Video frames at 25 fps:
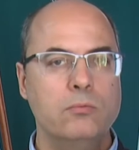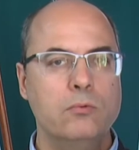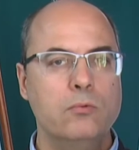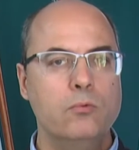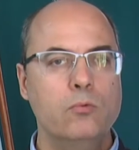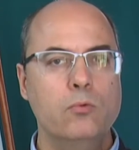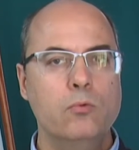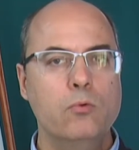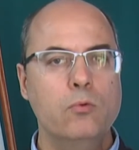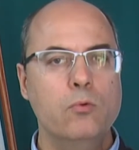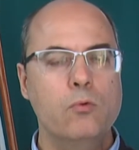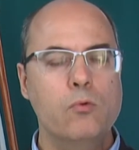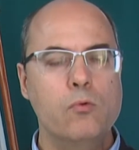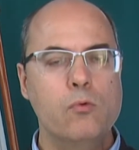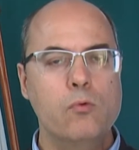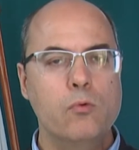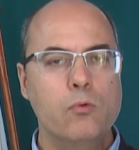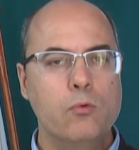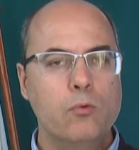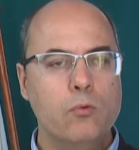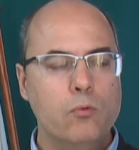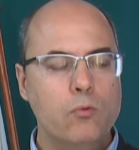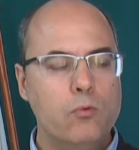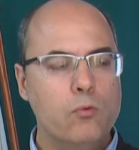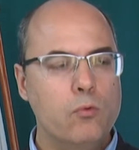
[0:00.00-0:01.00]
O,
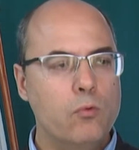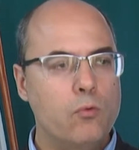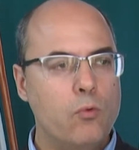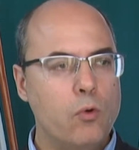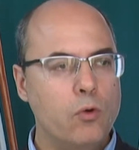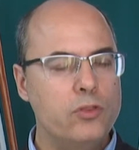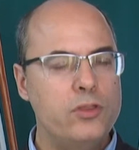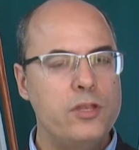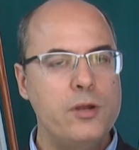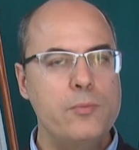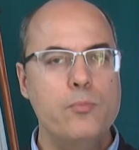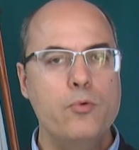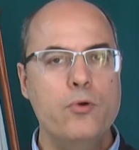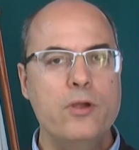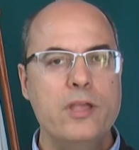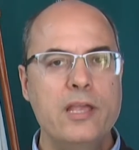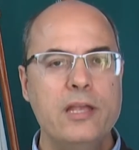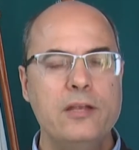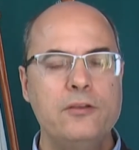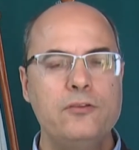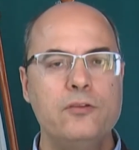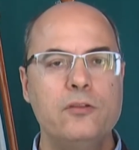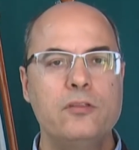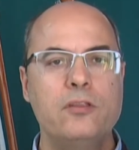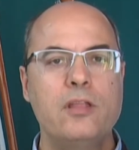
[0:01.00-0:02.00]
o
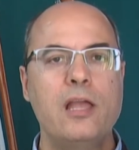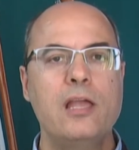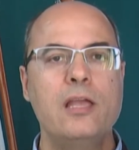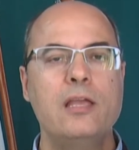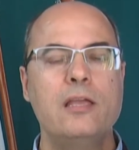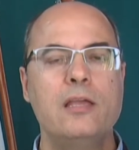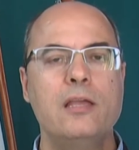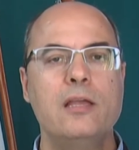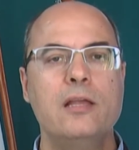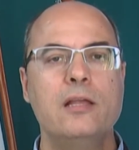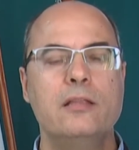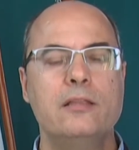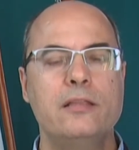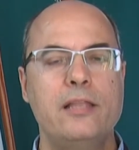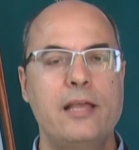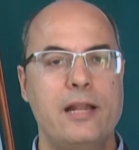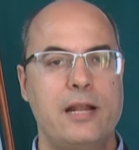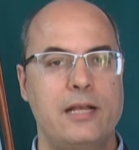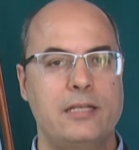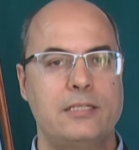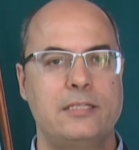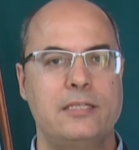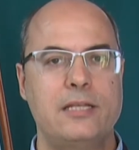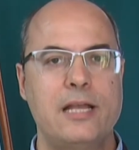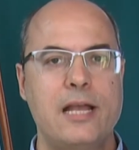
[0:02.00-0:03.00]
contribuinte tem que ter
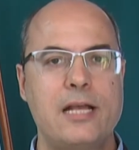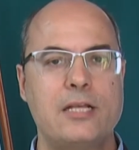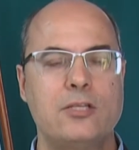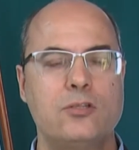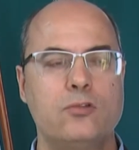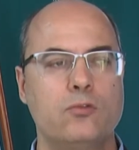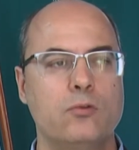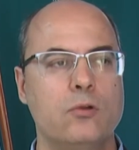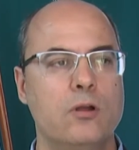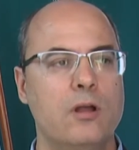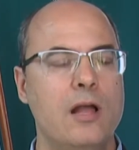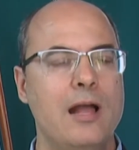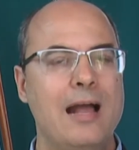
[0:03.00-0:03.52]
acesso